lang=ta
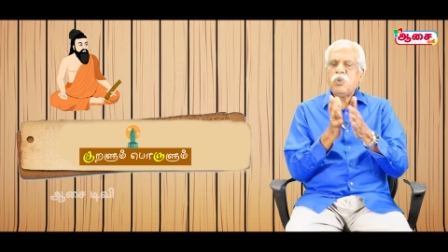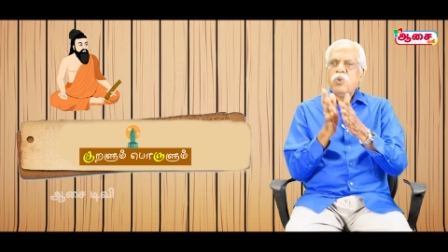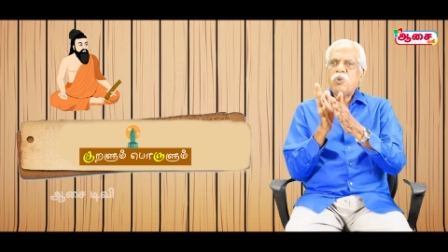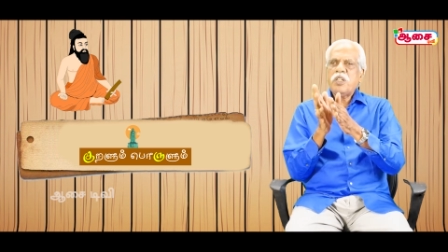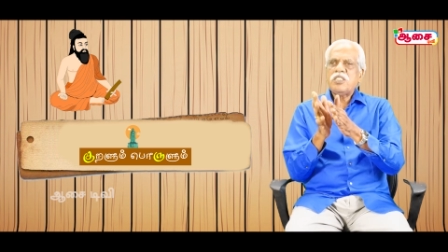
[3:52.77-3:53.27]

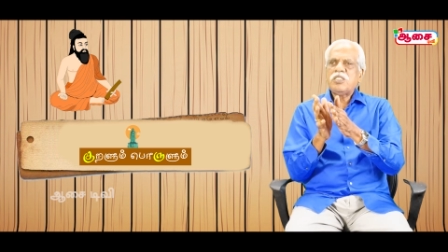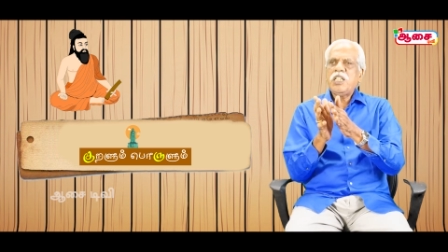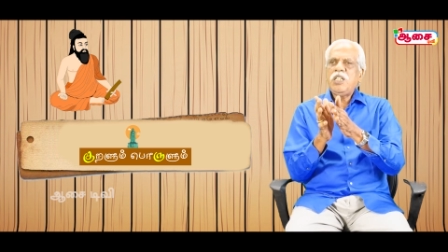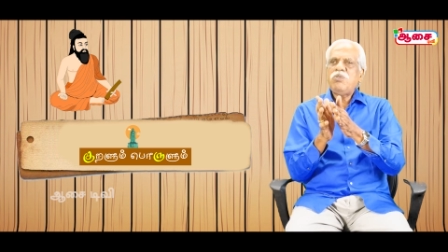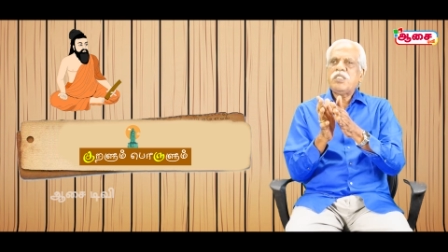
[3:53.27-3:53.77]
உங்களுடைய
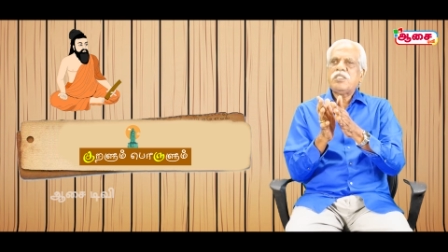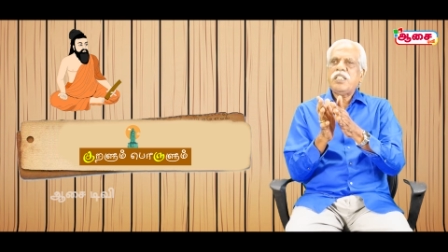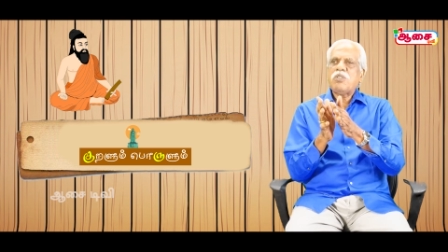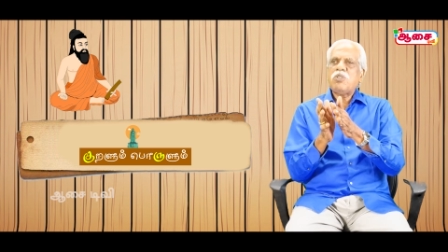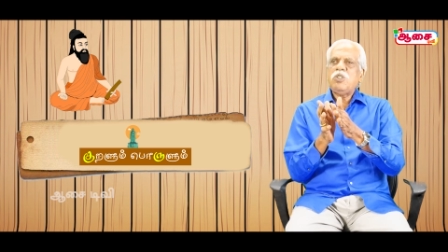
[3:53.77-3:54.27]

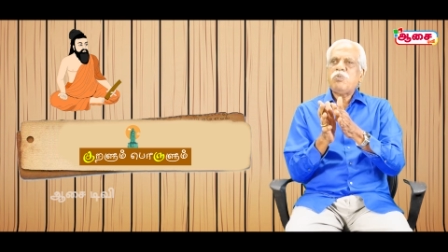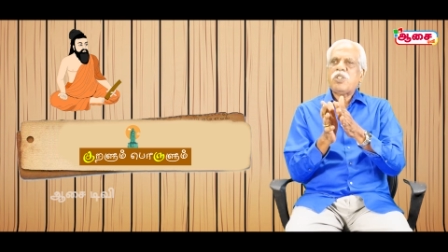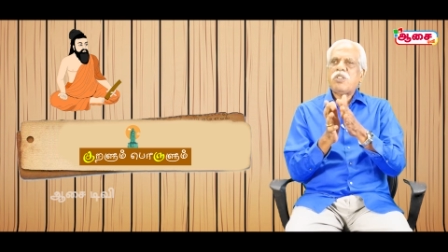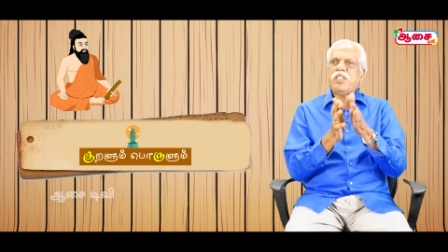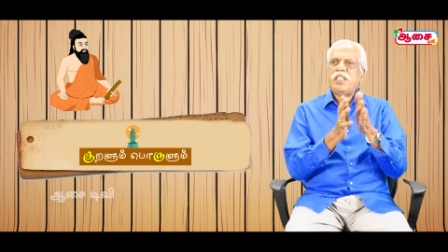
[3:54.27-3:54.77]
செல்வத்தை கொண்டு
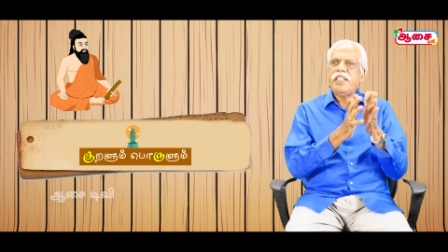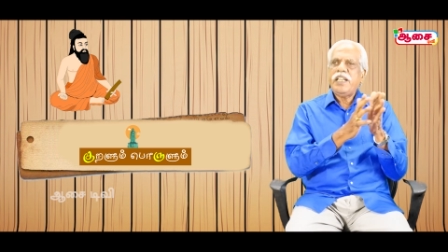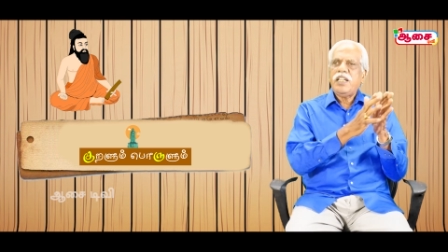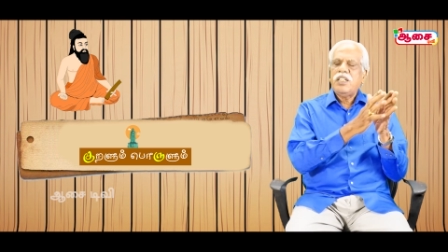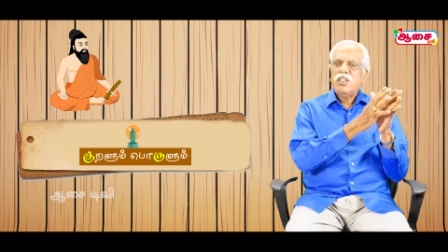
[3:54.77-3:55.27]
போட வேண்டிய